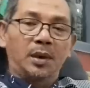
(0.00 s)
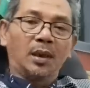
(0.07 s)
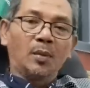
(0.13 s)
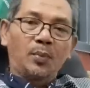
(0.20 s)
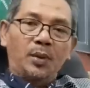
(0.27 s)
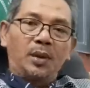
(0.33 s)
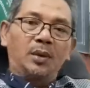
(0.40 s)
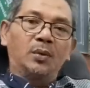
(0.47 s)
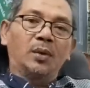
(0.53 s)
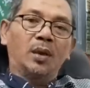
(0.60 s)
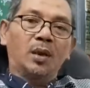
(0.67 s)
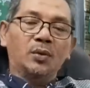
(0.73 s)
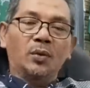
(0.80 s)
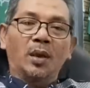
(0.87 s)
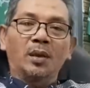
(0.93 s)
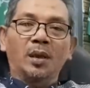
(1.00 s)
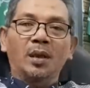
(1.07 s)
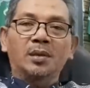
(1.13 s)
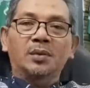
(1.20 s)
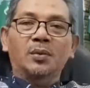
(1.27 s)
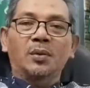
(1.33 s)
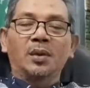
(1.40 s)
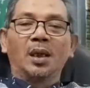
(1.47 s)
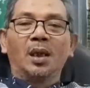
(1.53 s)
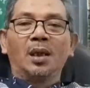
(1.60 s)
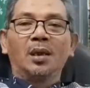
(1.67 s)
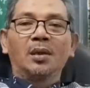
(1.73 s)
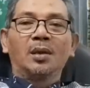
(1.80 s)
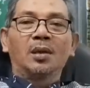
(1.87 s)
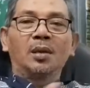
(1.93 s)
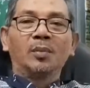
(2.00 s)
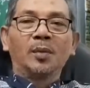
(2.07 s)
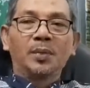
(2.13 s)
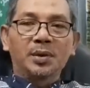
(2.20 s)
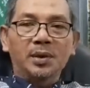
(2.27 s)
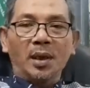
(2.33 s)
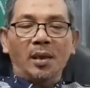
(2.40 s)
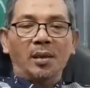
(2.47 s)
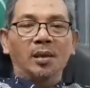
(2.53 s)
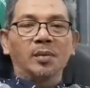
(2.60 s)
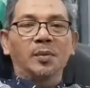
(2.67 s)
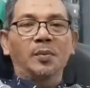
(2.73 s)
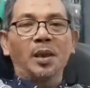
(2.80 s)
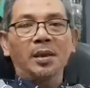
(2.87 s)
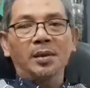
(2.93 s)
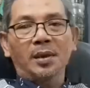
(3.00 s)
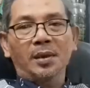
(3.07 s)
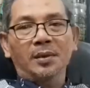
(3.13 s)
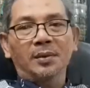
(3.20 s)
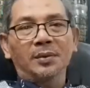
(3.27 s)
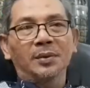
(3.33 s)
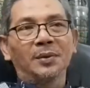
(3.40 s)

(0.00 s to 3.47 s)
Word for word: Mestinya begitu, karena suaranya kan lebih besar, lebih banyak.